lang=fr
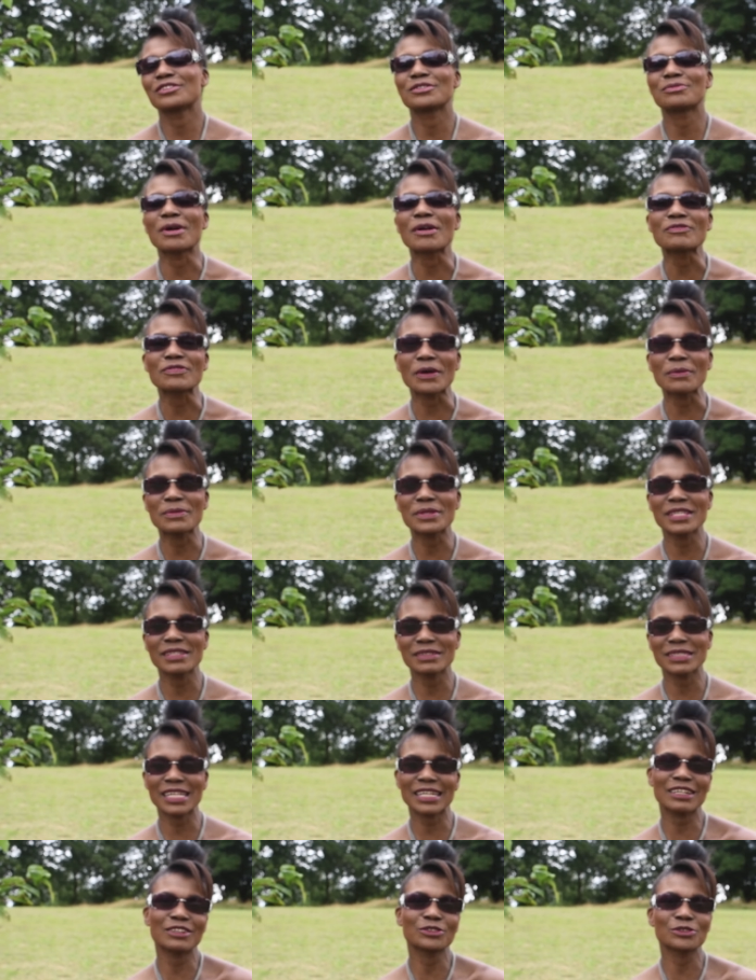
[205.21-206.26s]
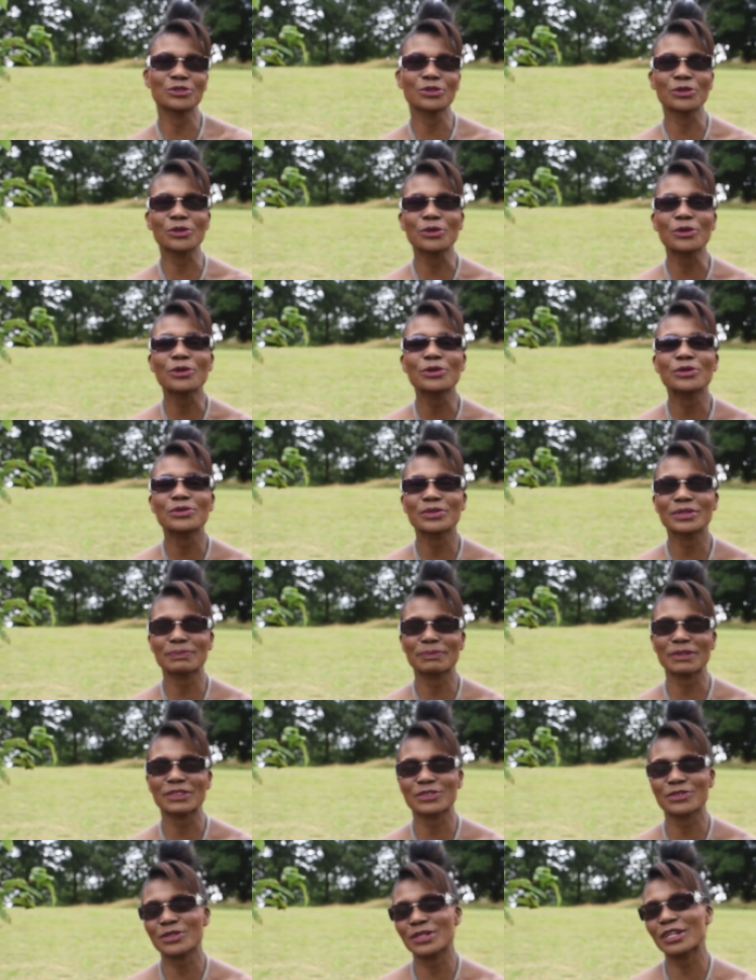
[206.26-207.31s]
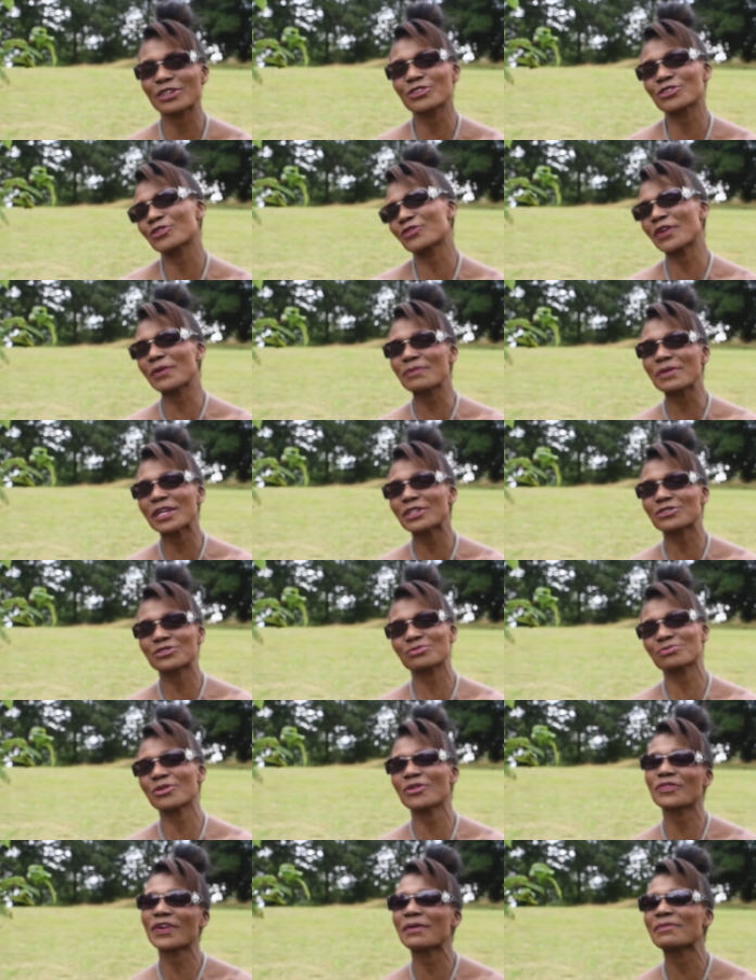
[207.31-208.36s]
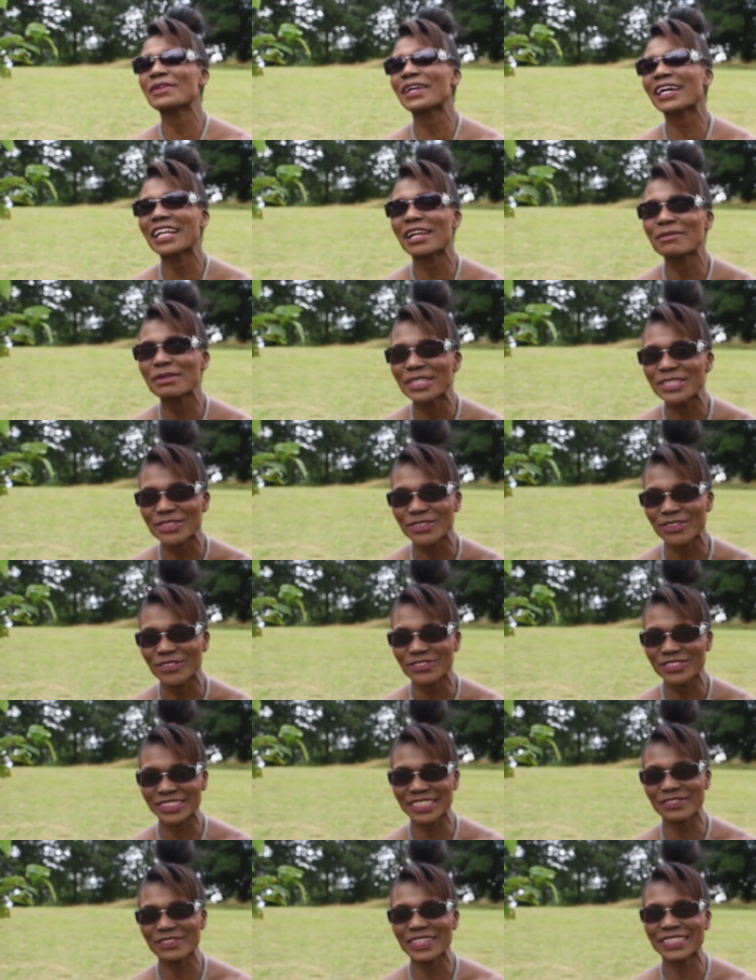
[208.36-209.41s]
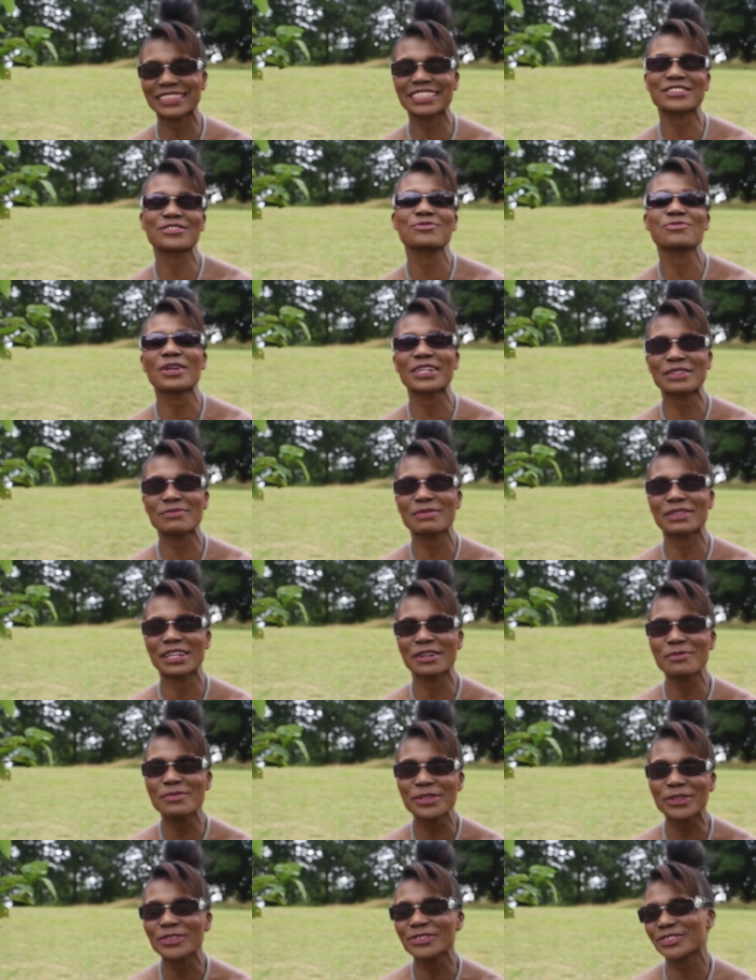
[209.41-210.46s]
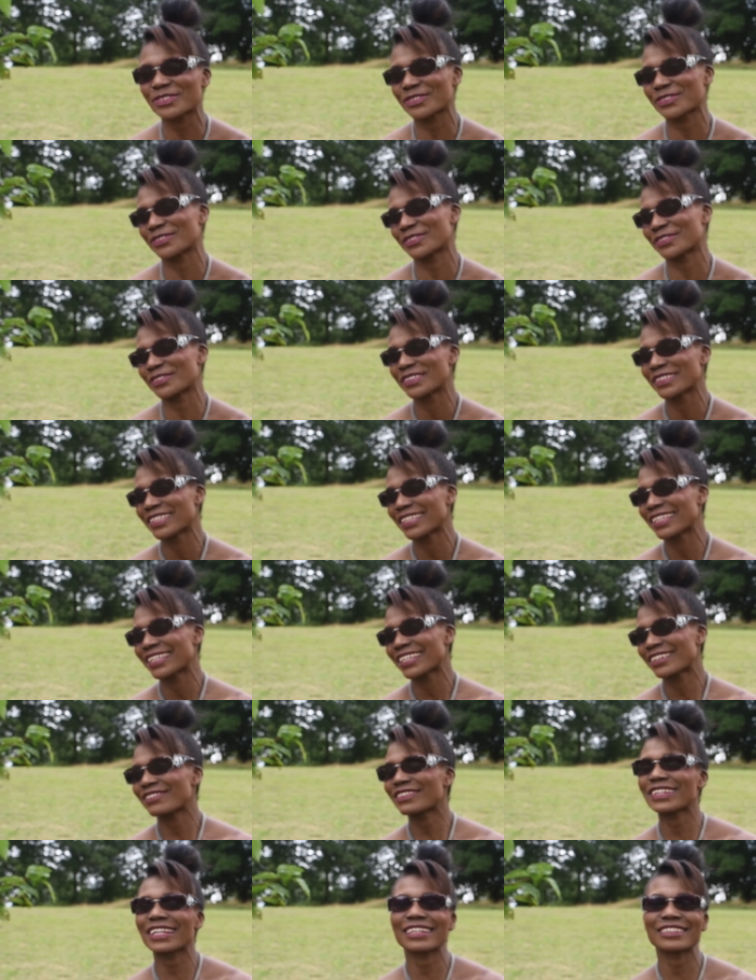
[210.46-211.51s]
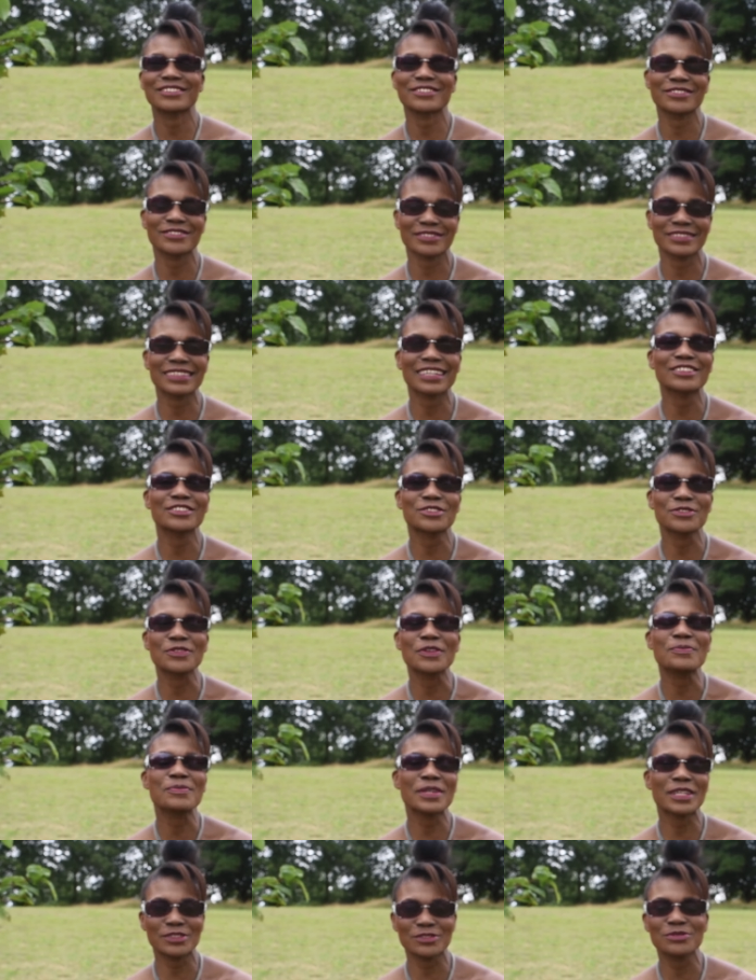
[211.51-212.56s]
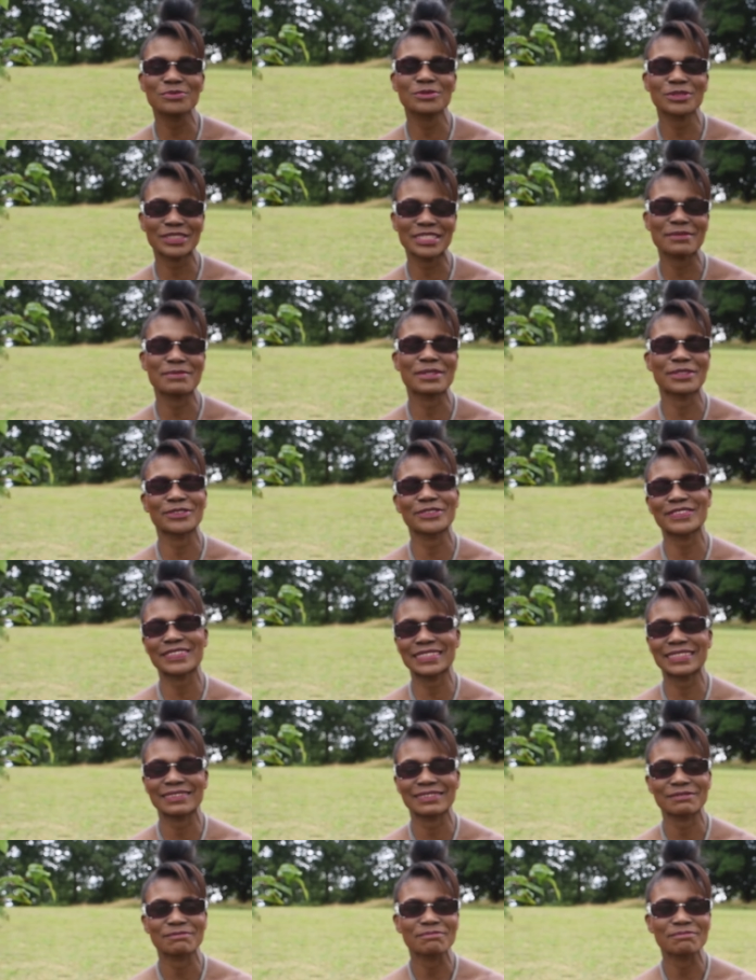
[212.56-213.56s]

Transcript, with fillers: ma famille, les rendre heureux. Parce que quand je vais bien, tout le monde va bien à la maison. Vous savez, c'est tout moi qui mets l'ambiance. voilà, donc quand je vais bien, tout le monde est bien aussi.